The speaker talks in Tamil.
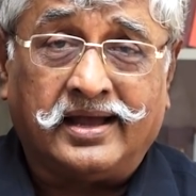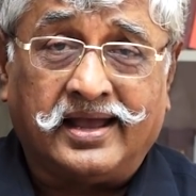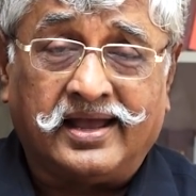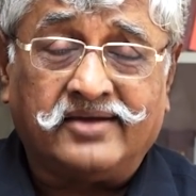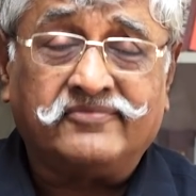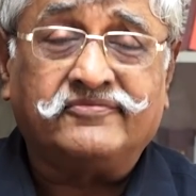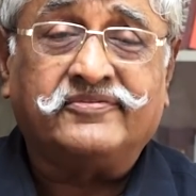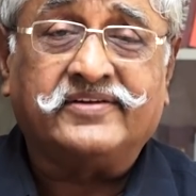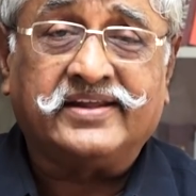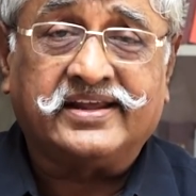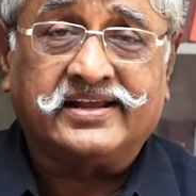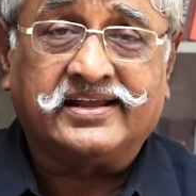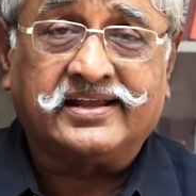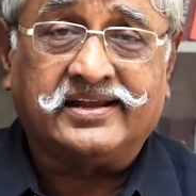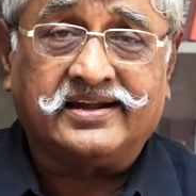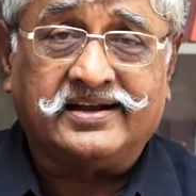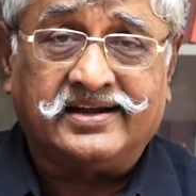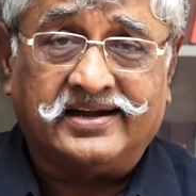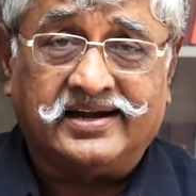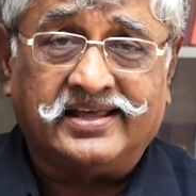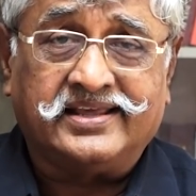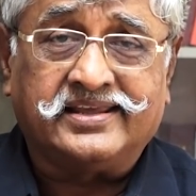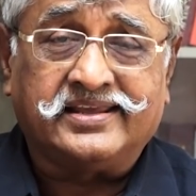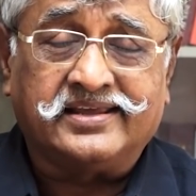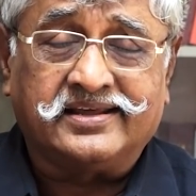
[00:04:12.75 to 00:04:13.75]
ஆப்பிரிக்க
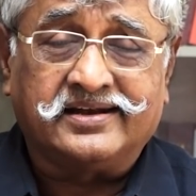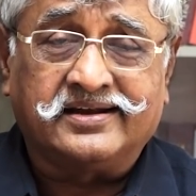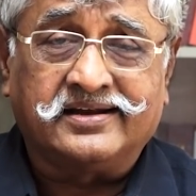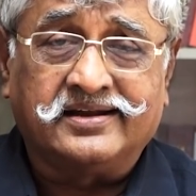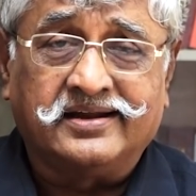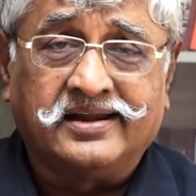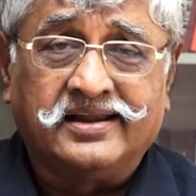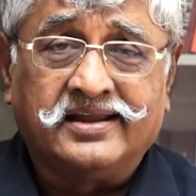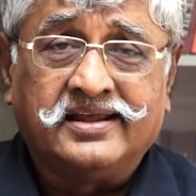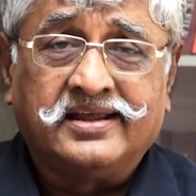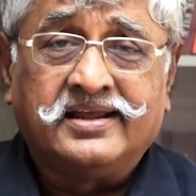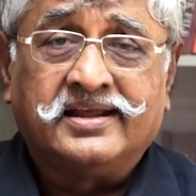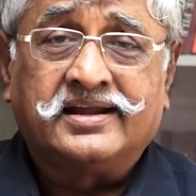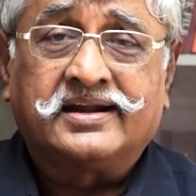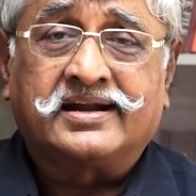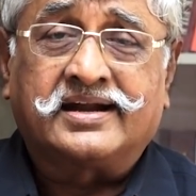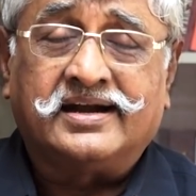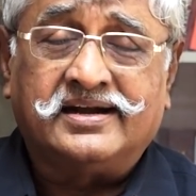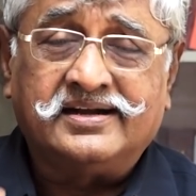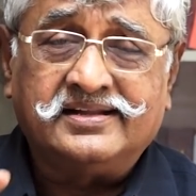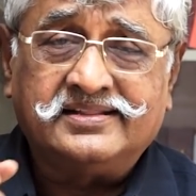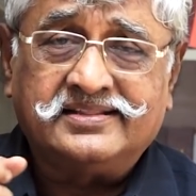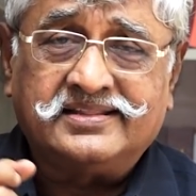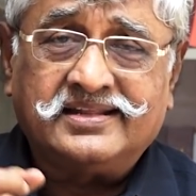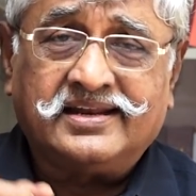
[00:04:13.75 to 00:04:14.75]
இளைஞன்
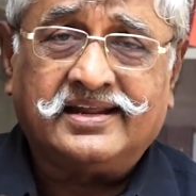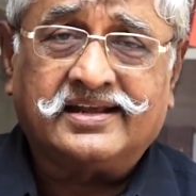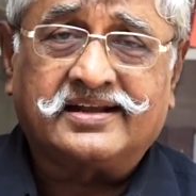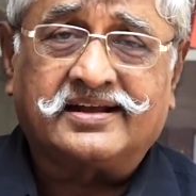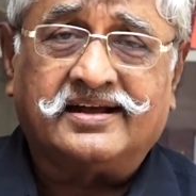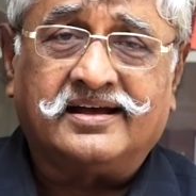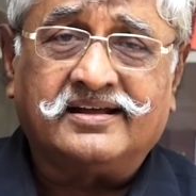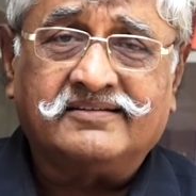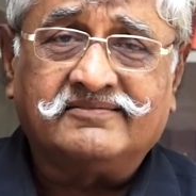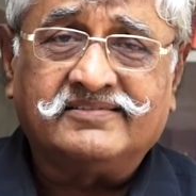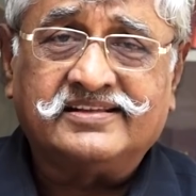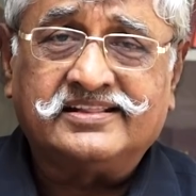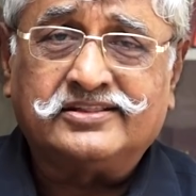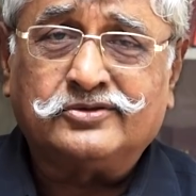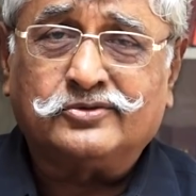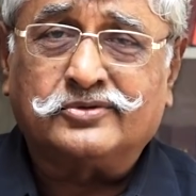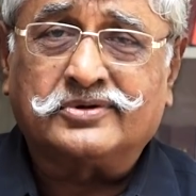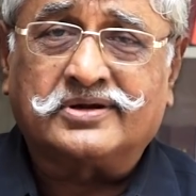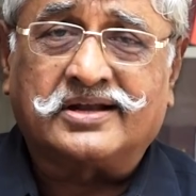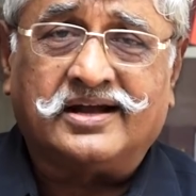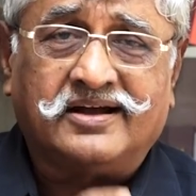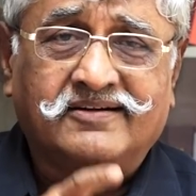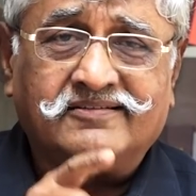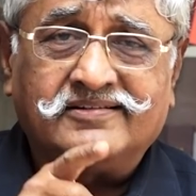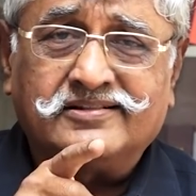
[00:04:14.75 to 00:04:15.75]
கழுத்திலே கால் வைத்து ஒரு
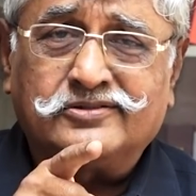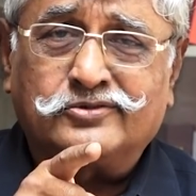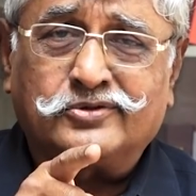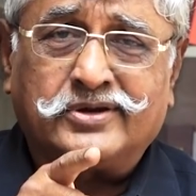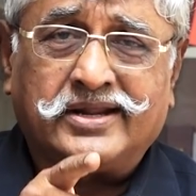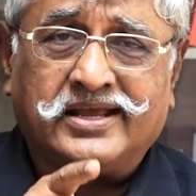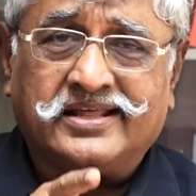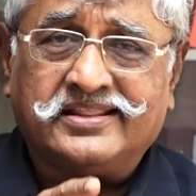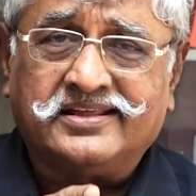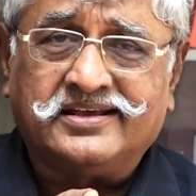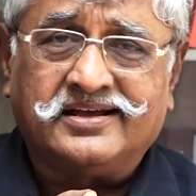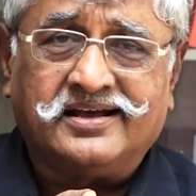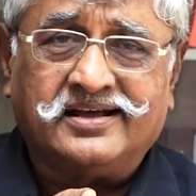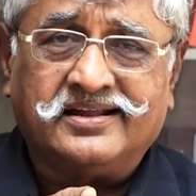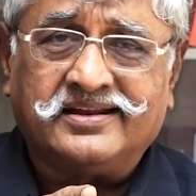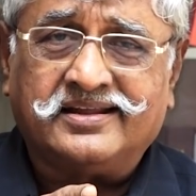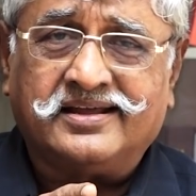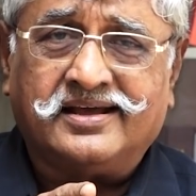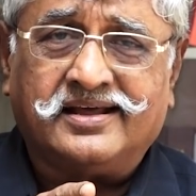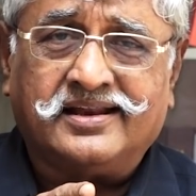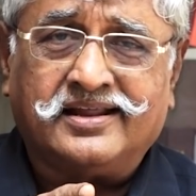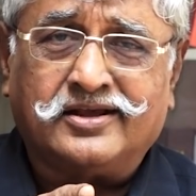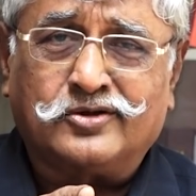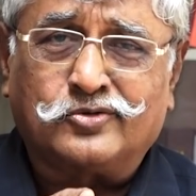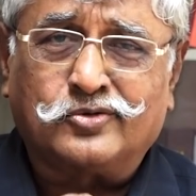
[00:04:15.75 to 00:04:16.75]
காவல்துறை
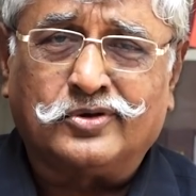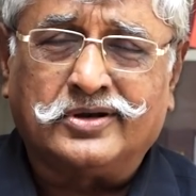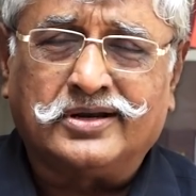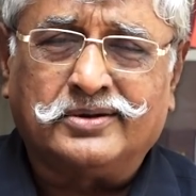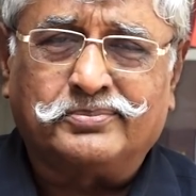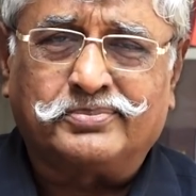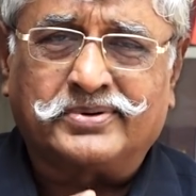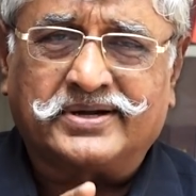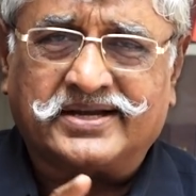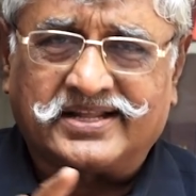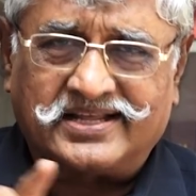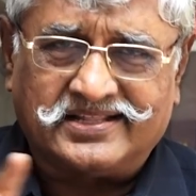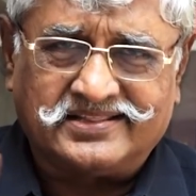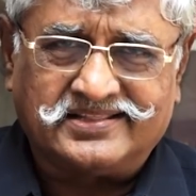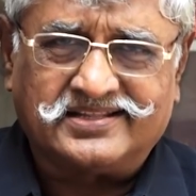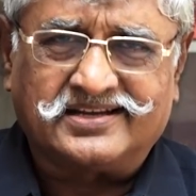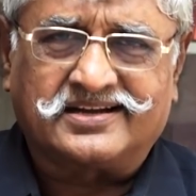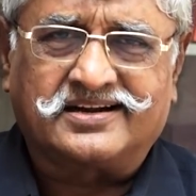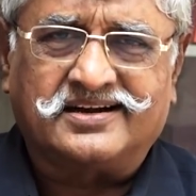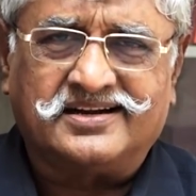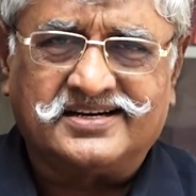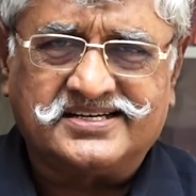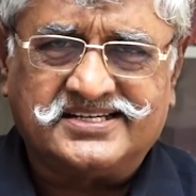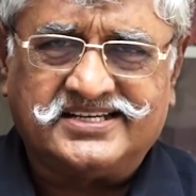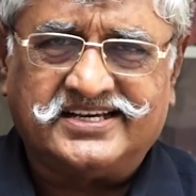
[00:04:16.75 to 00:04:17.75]
அதிகாரியாலே கொல்லப்பட்ட அந்த
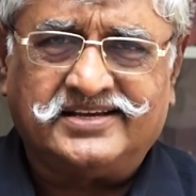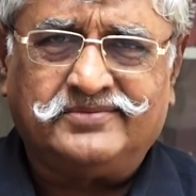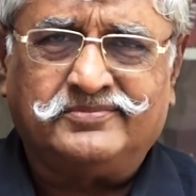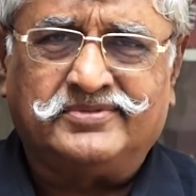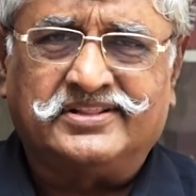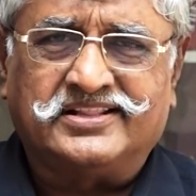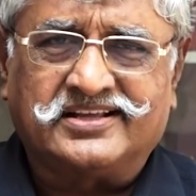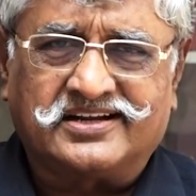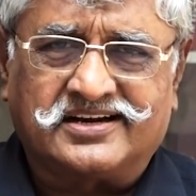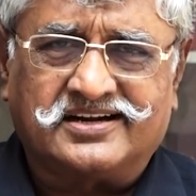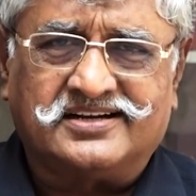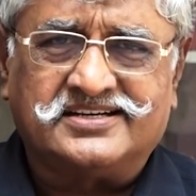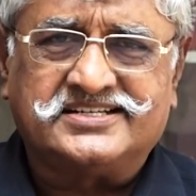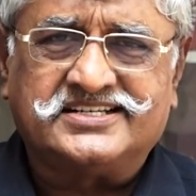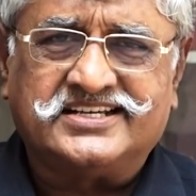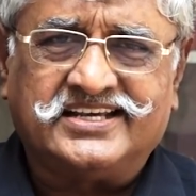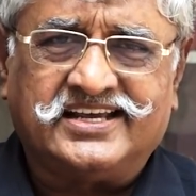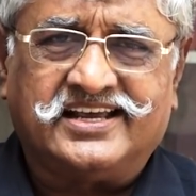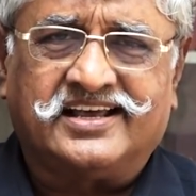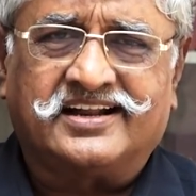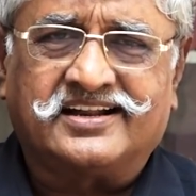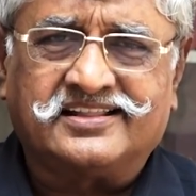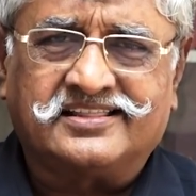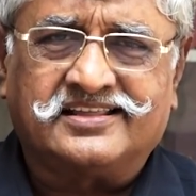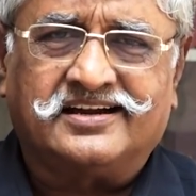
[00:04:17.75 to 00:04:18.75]
காட்சியும் இந்த
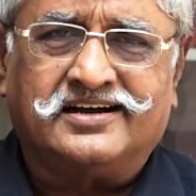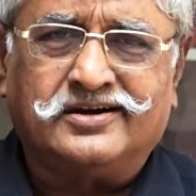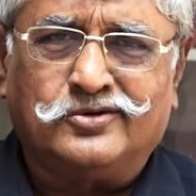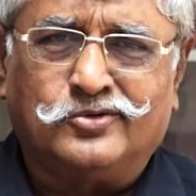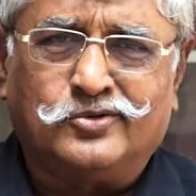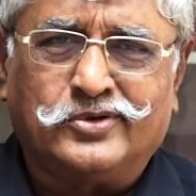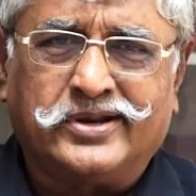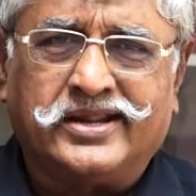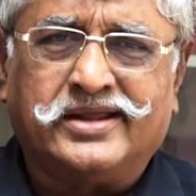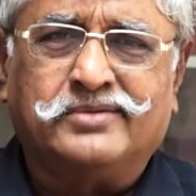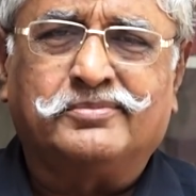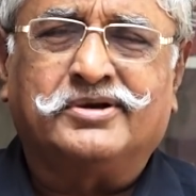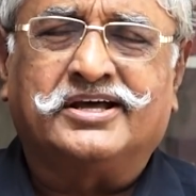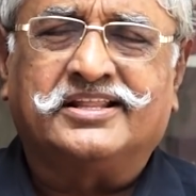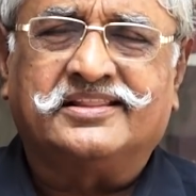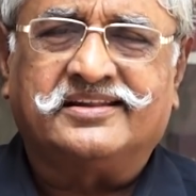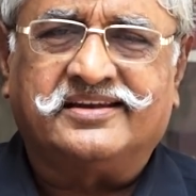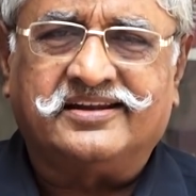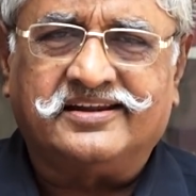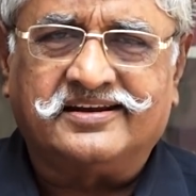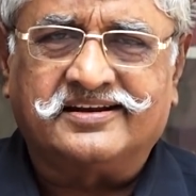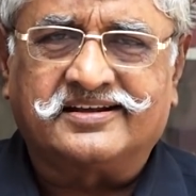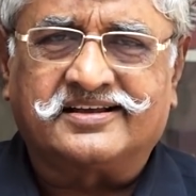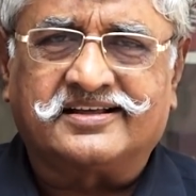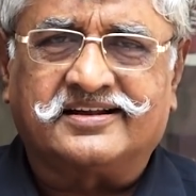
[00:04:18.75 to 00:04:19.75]
காட்சியும் ஏறத்தாழ ஒரே
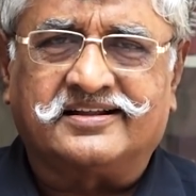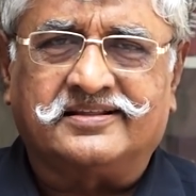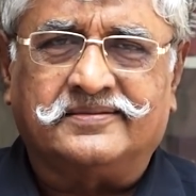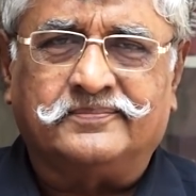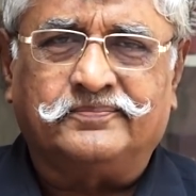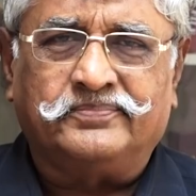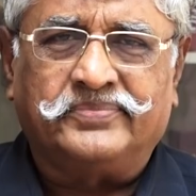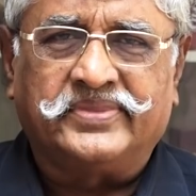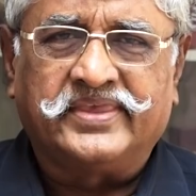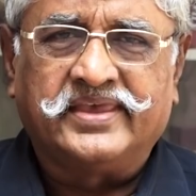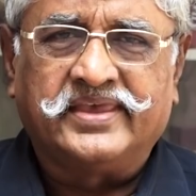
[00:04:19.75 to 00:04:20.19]
மாதிரி இருக்கிறது